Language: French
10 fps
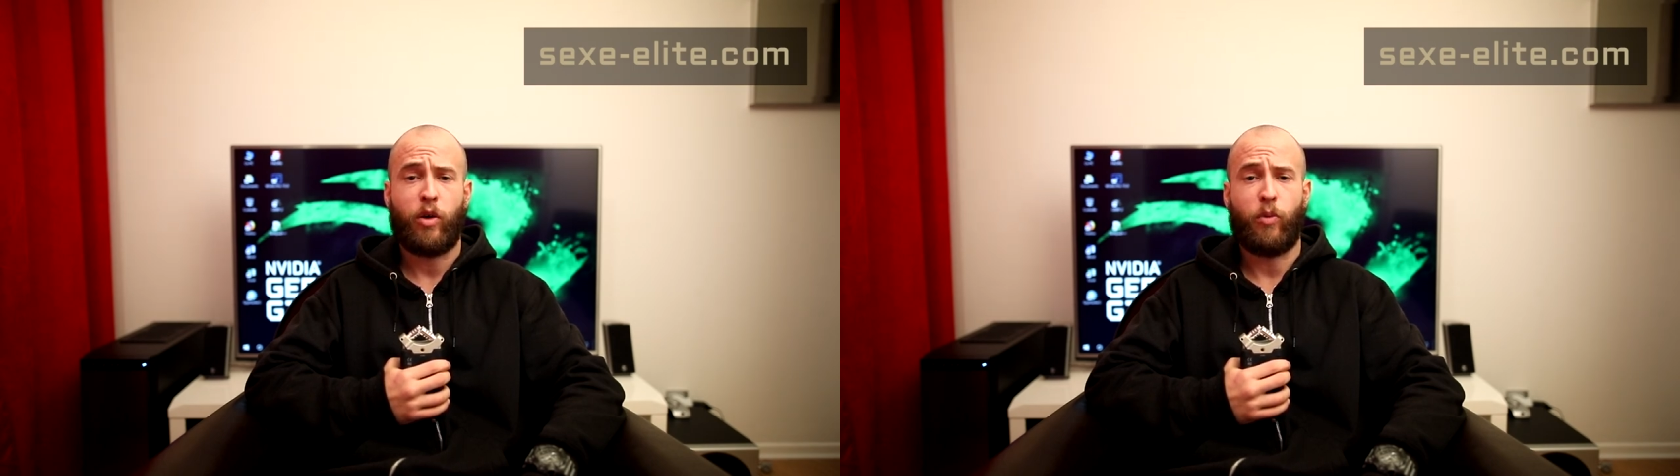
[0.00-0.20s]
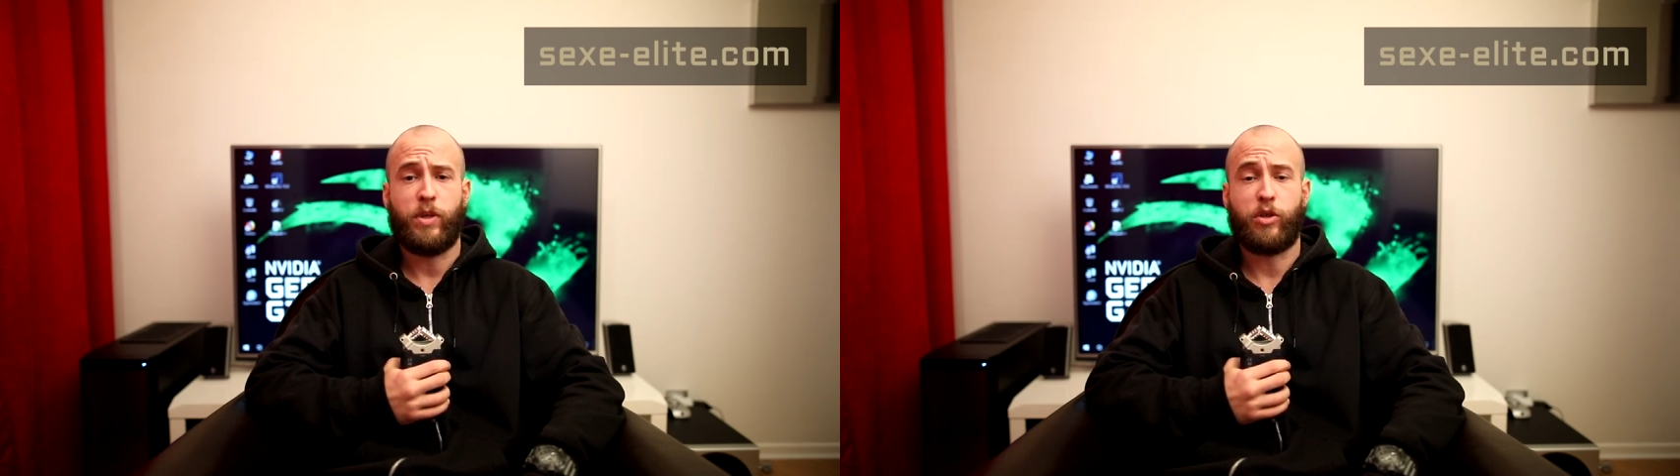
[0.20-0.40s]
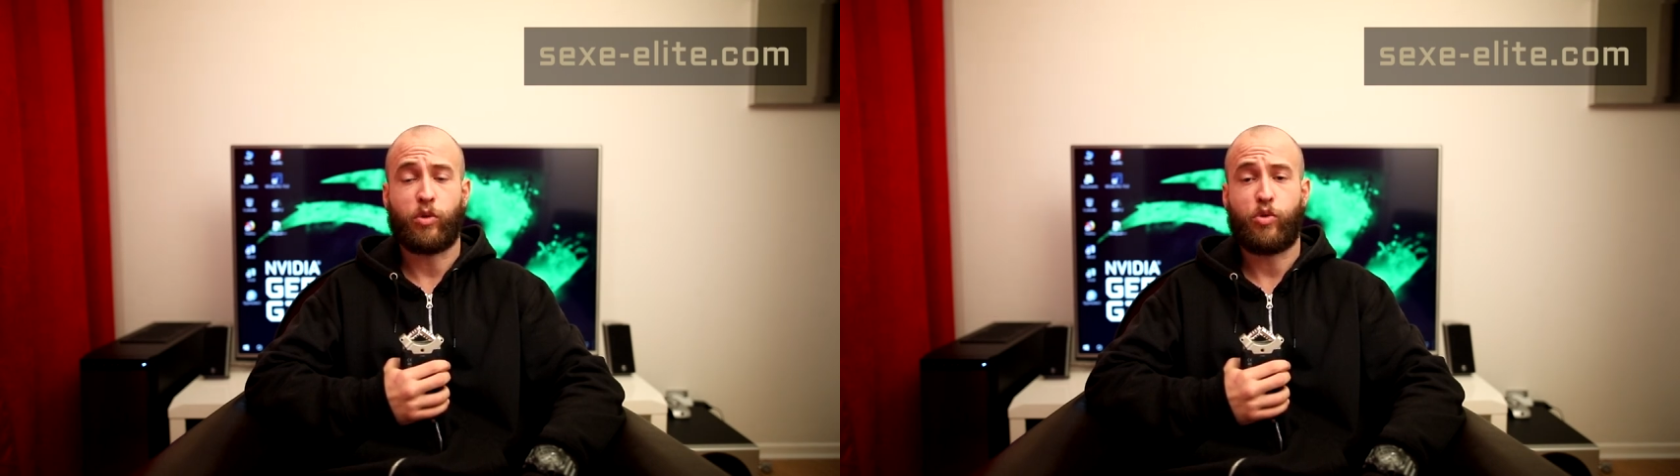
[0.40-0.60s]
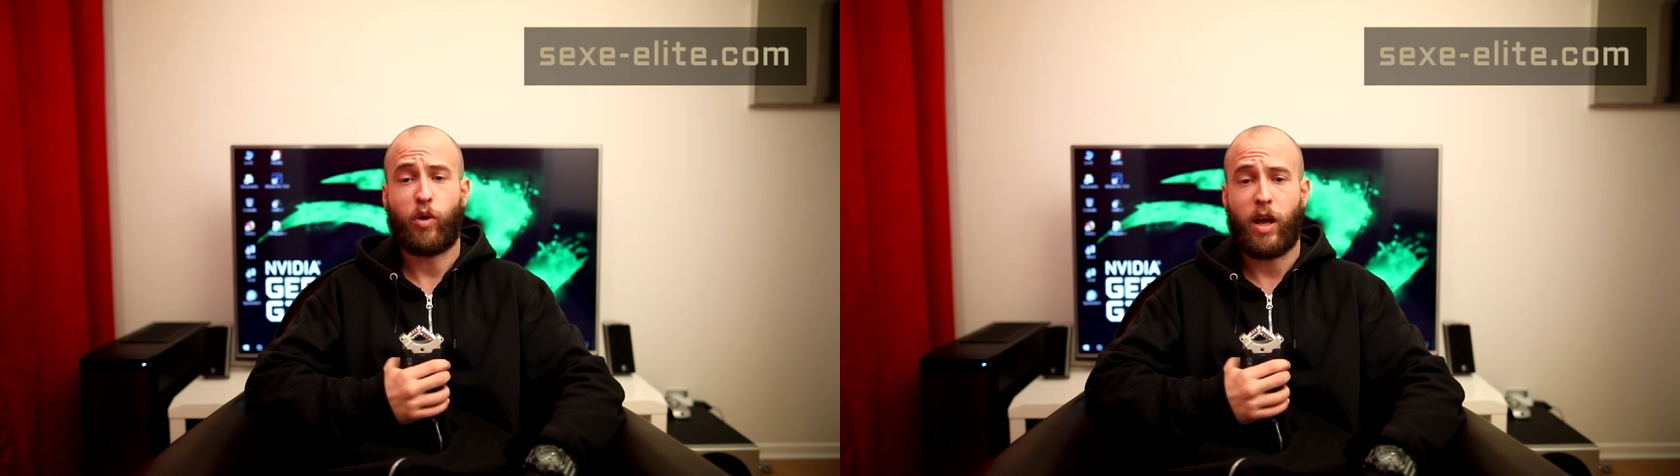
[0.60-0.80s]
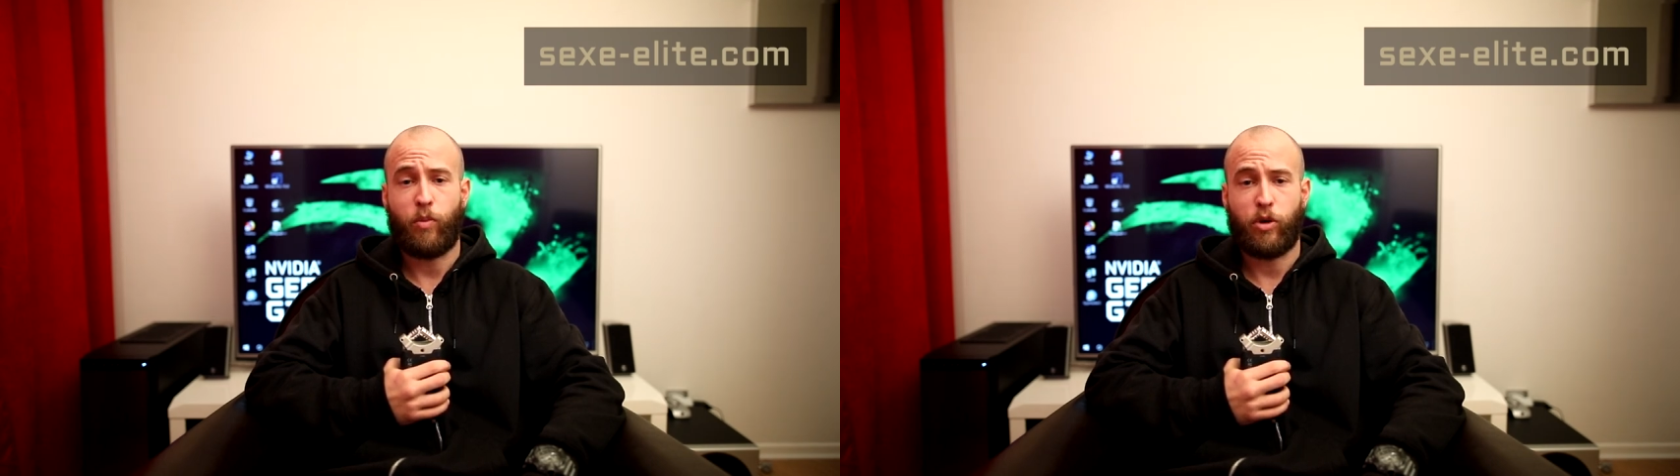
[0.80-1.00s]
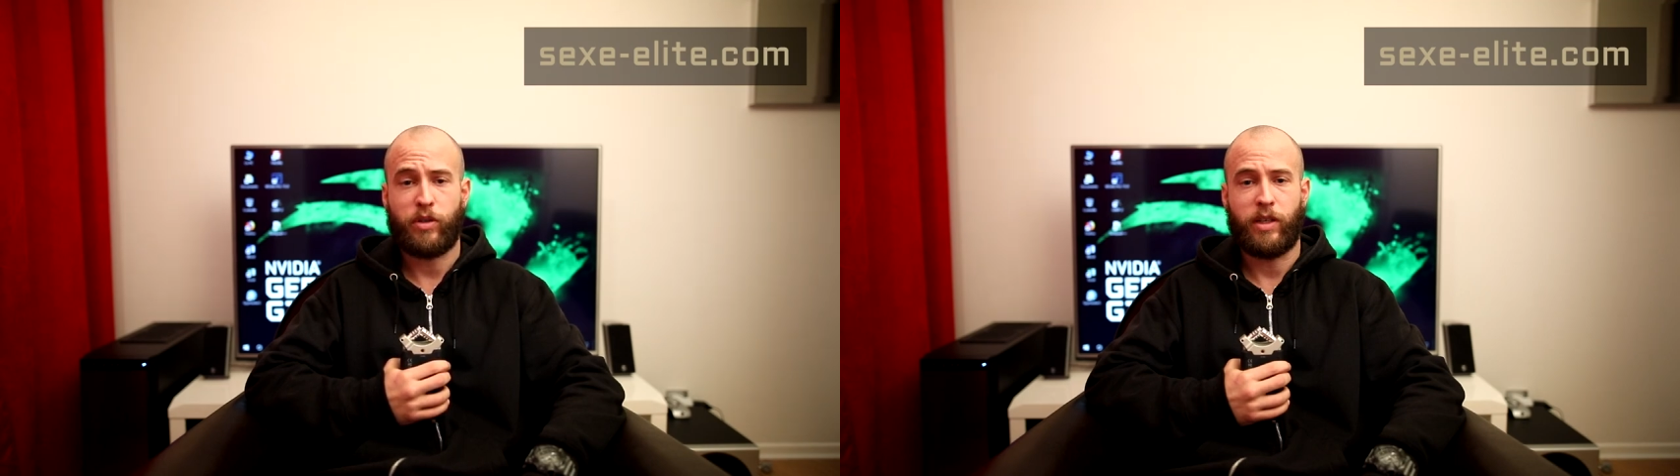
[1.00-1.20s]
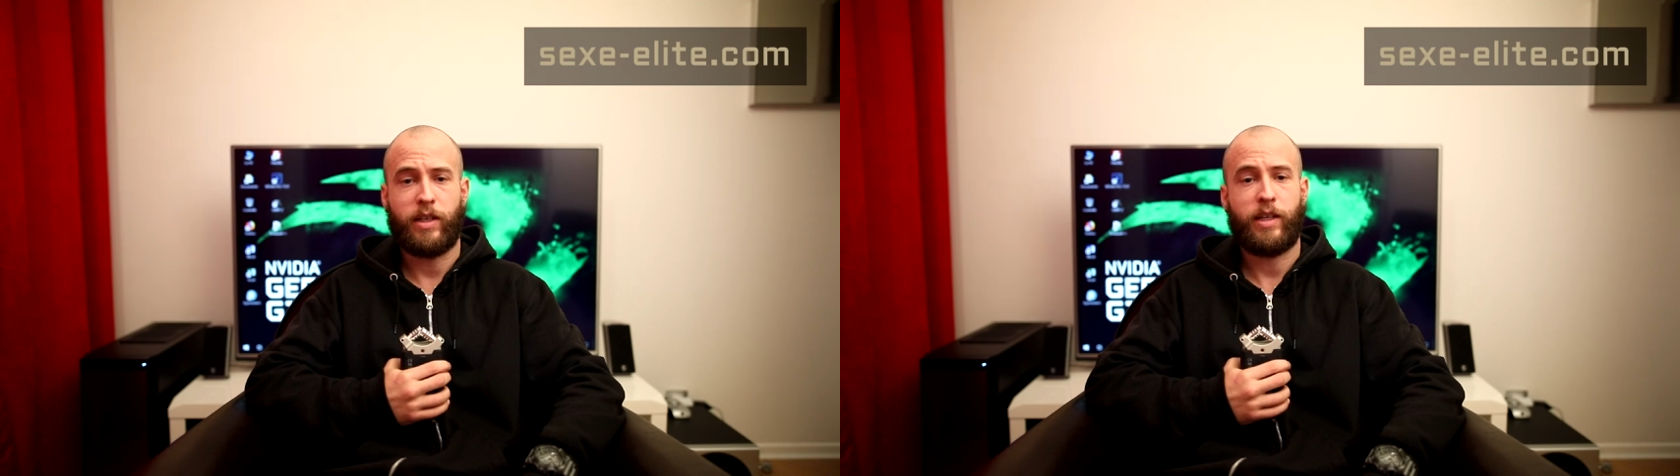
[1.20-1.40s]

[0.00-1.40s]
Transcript: en misant sur la mode